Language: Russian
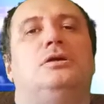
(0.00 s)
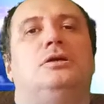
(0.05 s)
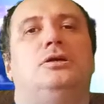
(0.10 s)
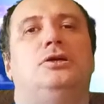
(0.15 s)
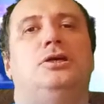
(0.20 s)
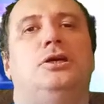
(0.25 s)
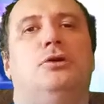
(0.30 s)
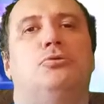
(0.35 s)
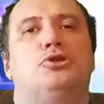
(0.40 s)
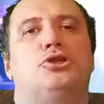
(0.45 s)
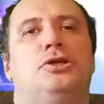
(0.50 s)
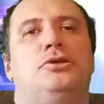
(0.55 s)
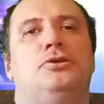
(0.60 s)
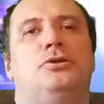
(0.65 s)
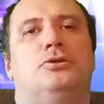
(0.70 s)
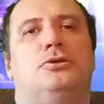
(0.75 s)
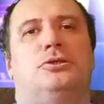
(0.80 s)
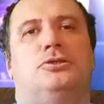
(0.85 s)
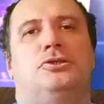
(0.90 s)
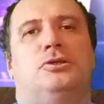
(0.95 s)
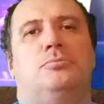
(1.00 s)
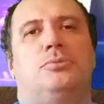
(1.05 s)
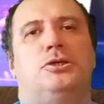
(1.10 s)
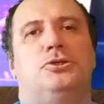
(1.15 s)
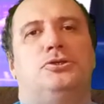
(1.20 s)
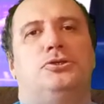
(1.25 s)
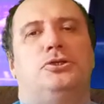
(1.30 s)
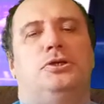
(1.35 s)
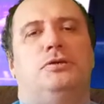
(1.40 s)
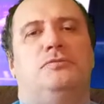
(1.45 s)
Я уже не раз
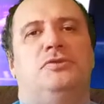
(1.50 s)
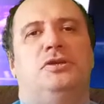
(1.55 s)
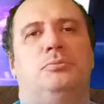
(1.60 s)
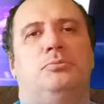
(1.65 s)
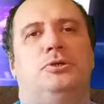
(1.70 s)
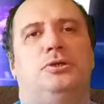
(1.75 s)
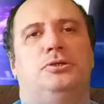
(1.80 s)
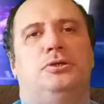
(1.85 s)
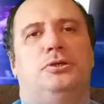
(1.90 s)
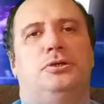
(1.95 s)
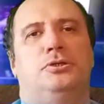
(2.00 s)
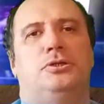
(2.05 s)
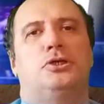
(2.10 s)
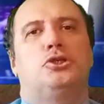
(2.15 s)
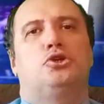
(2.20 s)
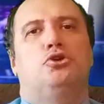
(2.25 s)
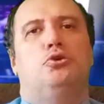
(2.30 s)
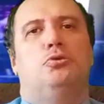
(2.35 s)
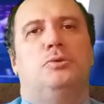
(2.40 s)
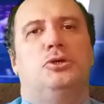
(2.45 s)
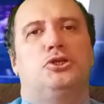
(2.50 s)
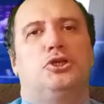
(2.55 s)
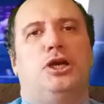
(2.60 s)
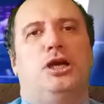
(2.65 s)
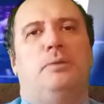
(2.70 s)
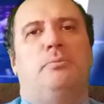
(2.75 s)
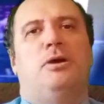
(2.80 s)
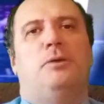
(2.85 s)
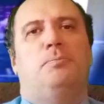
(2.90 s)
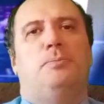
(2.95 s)
обращал внимание наших
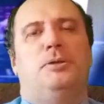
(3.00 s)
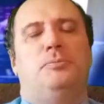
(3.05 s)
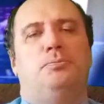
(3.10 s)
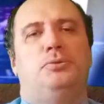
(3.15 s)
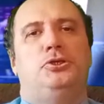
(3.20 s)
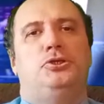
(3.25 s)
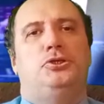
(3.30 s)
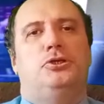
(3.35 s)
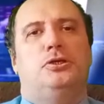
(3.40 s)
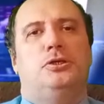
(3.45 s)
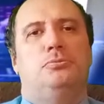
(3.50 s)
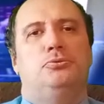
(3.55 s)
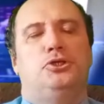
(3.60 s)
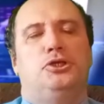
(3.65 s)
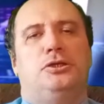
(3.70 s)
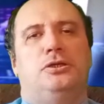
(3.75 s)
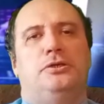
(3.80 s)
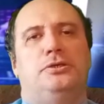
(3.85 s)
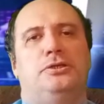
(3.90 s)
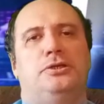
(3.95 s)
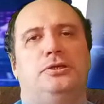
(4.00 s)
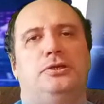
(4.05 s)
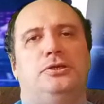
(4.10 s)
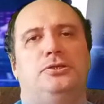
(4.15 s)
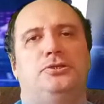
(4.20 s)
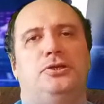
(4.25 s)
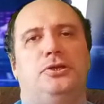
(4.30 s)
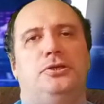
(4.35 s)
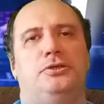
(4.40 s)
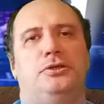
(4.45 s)
уважаемых подписчиков, читателей и
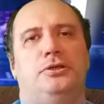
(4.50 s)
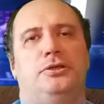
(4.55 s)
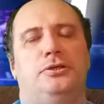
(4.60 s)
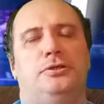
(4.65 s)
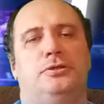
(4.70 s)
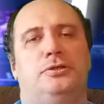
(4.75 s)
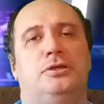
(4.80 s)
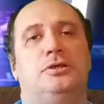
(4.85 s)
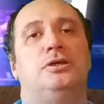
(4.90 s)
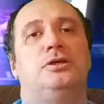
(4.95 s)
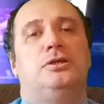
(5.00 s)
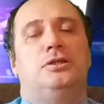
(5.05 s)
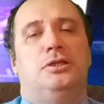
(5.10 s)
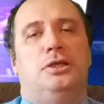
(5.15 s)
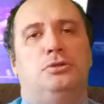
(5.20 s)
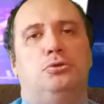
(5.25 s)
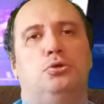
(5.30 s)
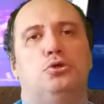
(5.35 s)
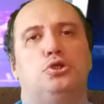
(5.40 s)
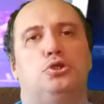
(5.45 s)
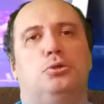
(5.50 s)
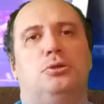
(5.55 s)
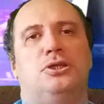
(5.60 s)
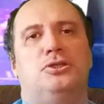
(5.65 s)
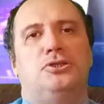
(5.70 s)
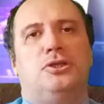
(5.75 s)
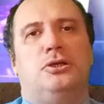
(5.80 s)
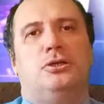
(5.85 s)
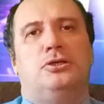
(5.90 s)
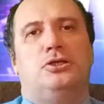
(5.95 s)
зрителей на то, что
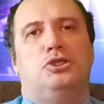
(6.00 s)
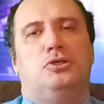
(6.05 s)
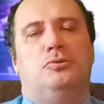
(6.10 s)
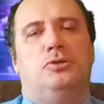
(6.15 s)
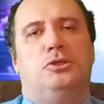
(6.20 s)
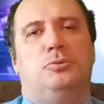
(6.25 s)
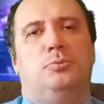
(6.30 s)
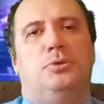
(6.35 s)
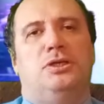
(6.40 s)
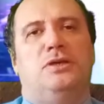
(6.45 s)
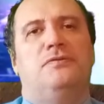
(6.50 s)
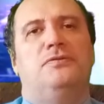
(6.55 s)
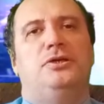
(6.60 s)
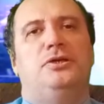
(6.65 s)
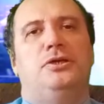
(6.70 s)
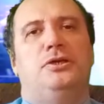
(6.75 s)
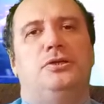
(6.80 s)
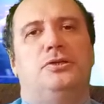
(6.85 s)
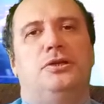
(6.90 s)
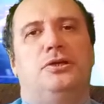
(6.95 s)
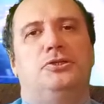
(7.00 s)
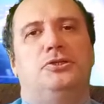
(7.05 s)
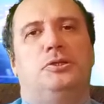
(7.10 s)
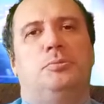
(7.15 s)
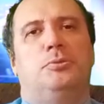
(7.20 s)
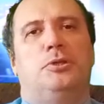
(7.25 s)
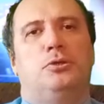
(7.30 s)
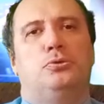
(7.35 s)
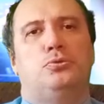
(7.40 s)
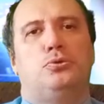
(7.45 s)
настораживает меня в деятельности
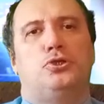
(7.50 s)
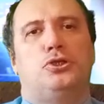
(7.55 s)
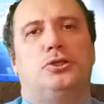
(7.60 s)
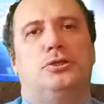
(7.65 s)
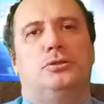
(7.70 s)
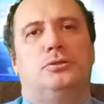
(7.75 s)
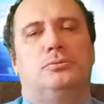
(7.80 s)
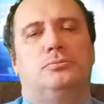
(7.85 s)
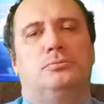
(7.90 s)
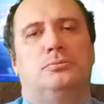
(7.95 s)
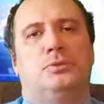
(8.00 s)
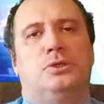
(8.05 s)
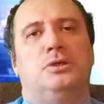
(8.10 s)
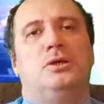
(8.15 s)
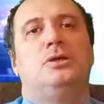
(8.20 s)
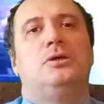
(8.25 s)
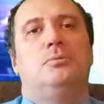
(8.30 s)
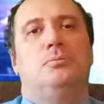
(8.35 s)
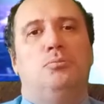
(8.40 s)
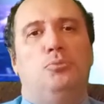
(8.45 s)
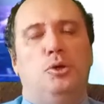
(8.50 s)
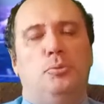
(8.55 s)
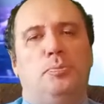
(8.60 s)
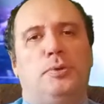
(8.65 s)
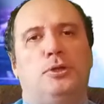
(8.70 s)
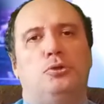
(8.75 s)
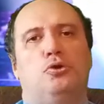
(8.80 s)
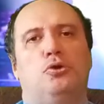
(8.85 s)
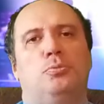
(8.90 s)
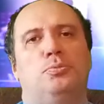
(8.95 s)
Платушкина. Мой
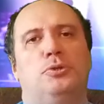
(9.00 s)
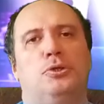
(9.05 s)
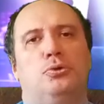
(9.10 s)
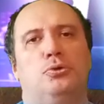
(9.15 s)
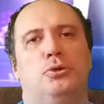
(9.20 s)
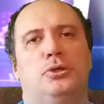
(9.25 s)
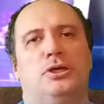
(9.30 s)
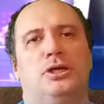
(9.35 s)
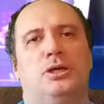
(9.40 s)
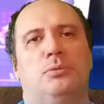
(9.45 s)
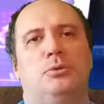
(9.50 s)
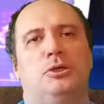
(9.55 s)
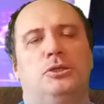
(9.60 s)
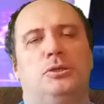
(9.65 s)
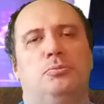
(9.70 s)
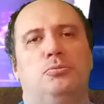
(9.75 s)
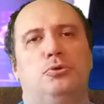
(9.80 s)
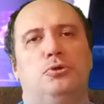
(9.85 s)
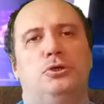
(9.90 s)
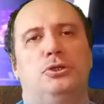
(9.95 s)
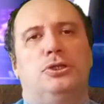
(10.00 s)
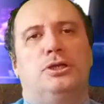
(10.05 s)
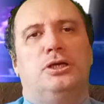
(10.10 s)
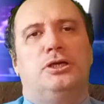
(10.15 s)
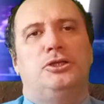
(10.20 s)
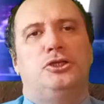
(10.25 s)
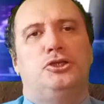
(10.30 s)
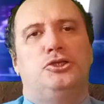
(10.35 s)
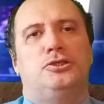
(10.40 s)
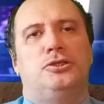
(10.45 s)
подробный ролик об этом будет на
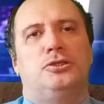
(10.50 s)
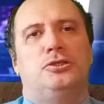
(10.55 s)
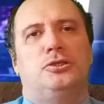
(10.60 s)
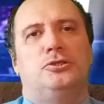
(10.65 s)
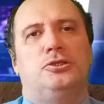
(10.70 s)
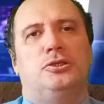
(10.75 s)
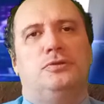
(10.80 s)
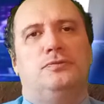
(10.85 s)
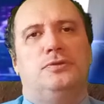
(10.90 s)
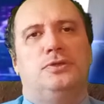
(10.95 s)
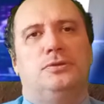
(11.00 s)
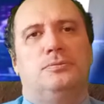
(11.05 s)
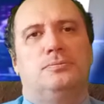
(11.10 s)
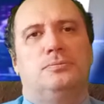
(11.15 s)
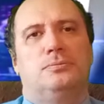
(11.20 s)
конечной заставке.